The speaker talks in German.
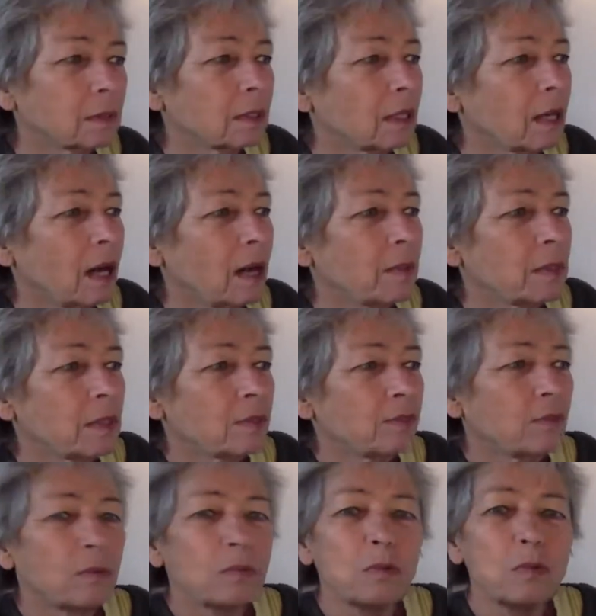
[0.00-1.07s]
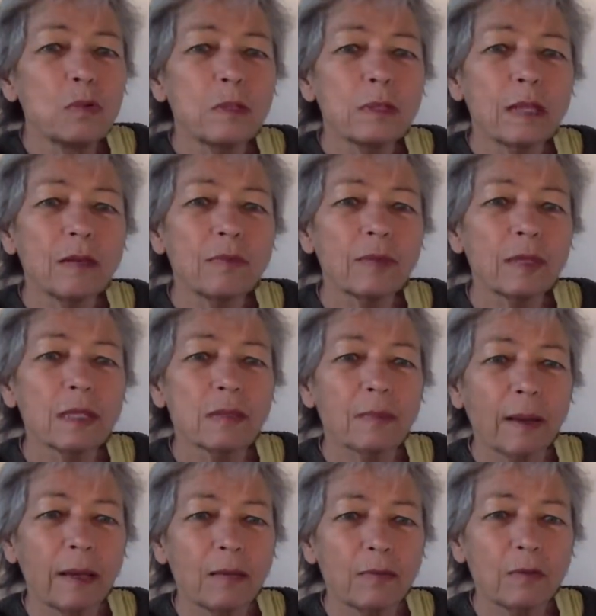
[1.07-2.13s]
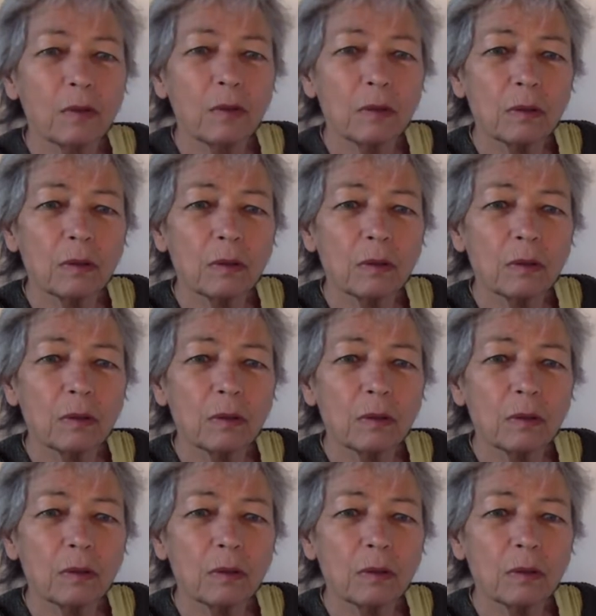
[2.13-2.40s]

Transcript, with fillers: kam es vom Mut der Verzweiflung?